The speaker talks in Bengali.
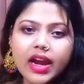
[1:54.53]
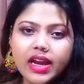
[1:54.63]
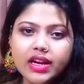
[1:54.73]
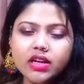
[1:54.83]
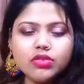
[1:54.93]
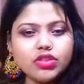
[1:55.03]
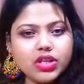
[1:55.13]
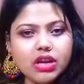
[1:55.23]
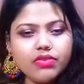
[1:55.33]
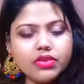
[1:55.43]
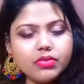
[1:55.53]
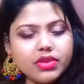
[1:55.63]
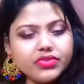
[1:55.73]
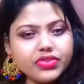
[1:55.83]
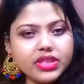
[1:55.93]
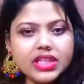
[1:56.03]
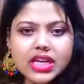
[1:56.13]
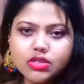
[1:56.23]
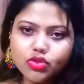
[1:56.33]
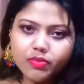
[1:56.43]
আর এটা কিন্তু শেলফে তোমার থ্রি
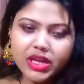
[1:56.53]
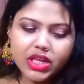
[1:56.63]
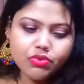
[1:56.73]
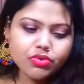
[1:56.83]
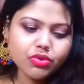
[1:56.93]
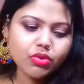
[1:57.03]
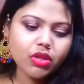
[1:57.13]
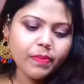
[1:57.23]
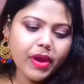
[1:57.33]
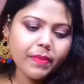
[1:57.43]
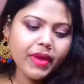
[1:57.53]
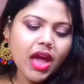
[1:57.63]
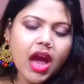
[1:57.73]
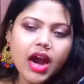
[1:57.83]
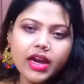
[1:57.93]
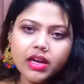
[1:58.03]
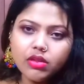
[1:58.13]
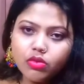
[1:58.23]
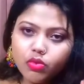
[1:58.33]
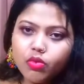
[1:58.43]
ইয়ার্স তোমরা ইউজ করতে পারবে আর এটা
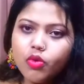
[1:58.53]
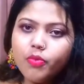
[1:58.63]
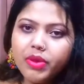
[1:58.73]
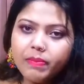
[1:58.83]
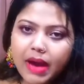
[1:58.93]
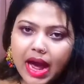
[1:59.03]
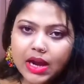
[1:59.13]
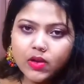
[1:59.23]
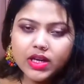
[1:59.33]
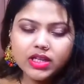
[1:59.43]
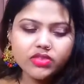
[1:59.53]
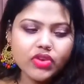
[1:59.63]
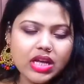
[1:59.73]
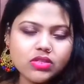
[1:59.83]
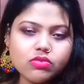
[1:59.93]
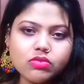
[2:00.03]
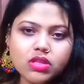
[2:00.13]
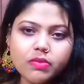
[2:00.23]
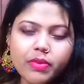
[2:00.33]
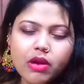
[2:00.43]
কিন্তু খুবই ভালো একটা
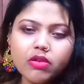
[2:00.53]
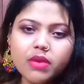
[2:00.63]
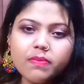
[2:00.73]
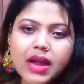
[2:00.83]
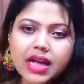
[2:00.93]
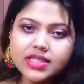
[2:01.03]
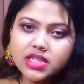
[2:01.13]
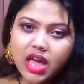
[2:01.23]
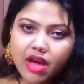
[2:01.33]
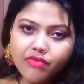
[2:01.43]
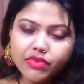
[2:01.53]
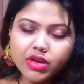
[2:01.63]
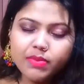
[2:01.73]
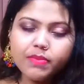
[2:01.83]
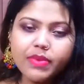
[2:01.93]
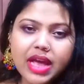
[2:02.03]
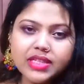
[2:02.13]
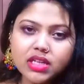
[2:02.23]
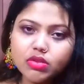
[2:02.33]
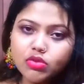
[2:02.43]
ট্রান্সলুসেন্ট পাউডার প্লাস এটা অ্যাফোর্ডেবল প্রাইসে